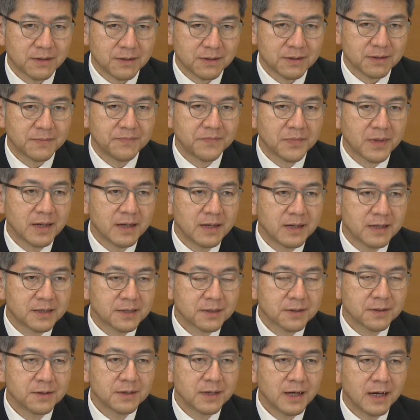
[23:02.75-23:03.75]
いう、
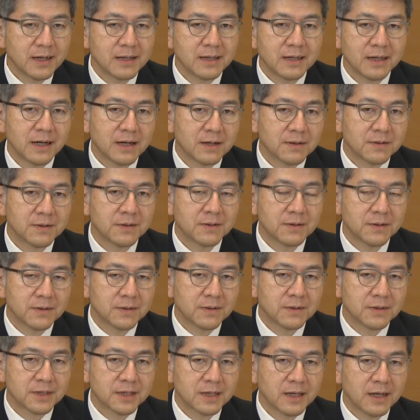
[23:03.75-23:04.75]
そういう判断
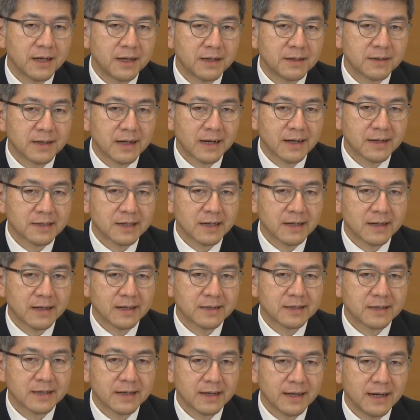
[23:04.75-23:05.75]
をしている学者
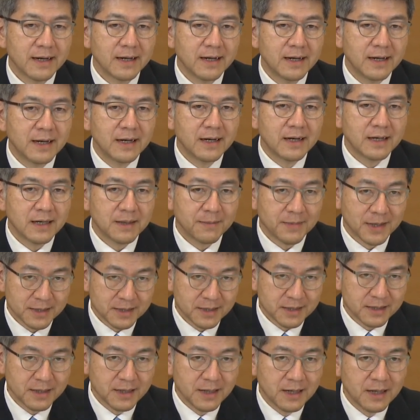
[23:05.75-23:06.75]
たちがいま
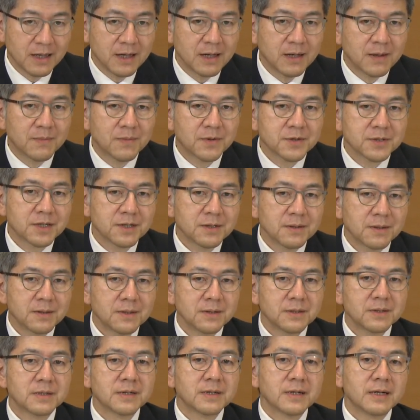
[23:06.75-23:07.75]
す。もち
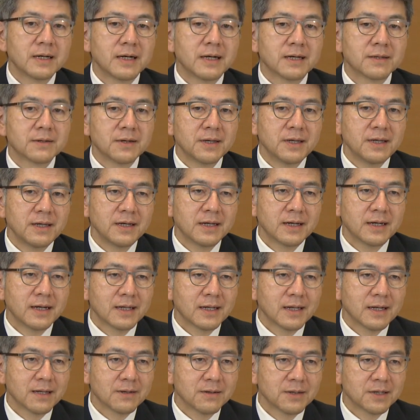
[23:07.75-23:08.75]
ろん言い
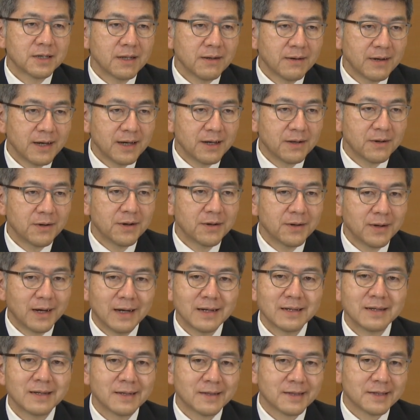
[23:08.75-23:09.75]
方としてはいろいろ
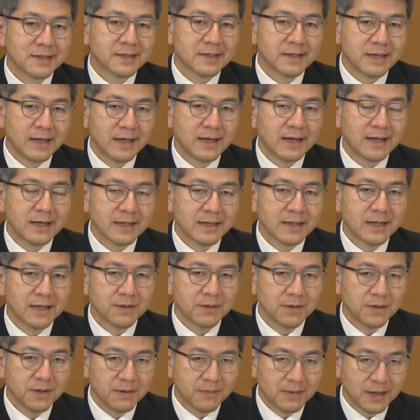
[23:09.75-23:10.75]
あってですね、
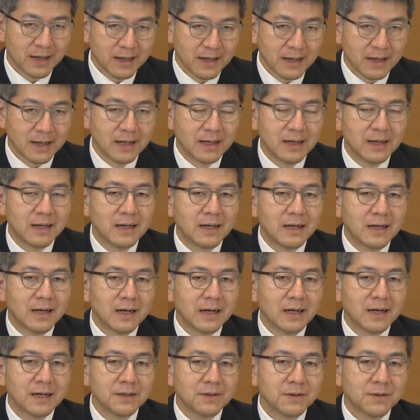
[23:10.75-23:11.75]
例えば
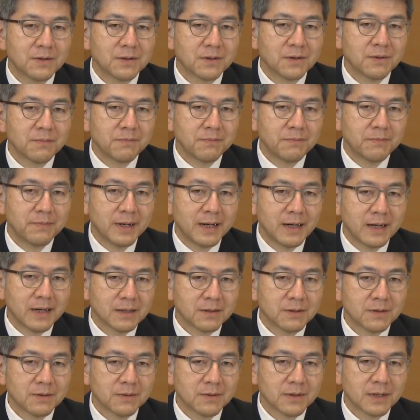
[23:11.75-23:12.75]

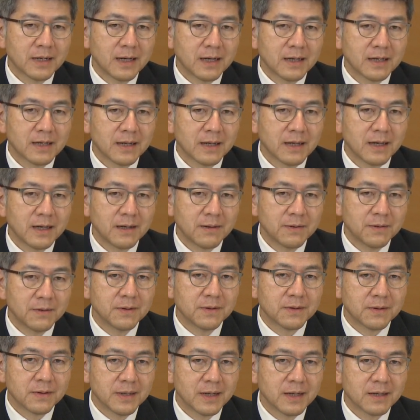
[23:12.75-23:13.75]
ヨーロッパとの関係
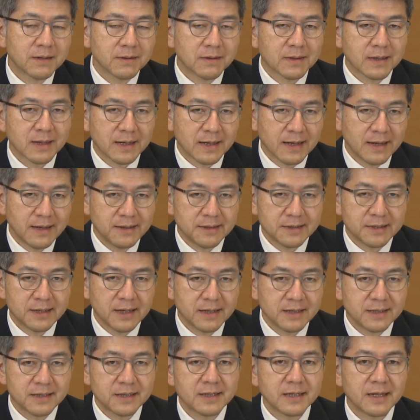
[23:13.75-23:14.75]
をなんとか改
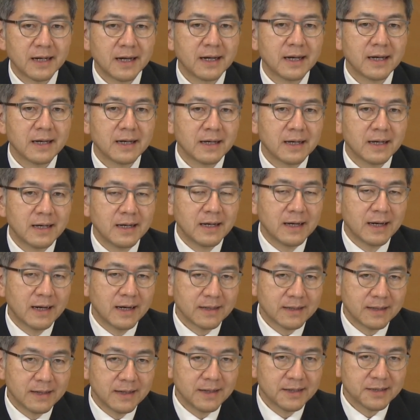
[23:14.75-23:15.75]
善したい、
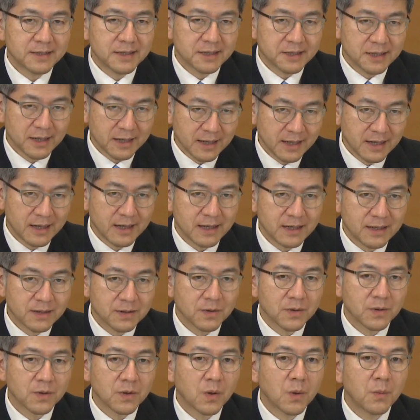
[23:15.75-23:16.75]
発展させたい
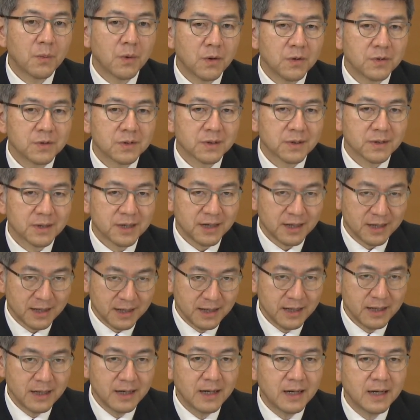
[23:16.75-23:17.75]
と思うとき
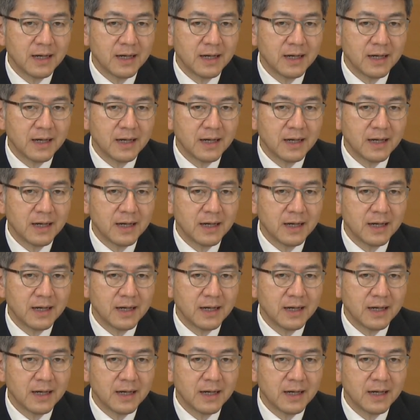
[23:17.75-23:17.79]
に、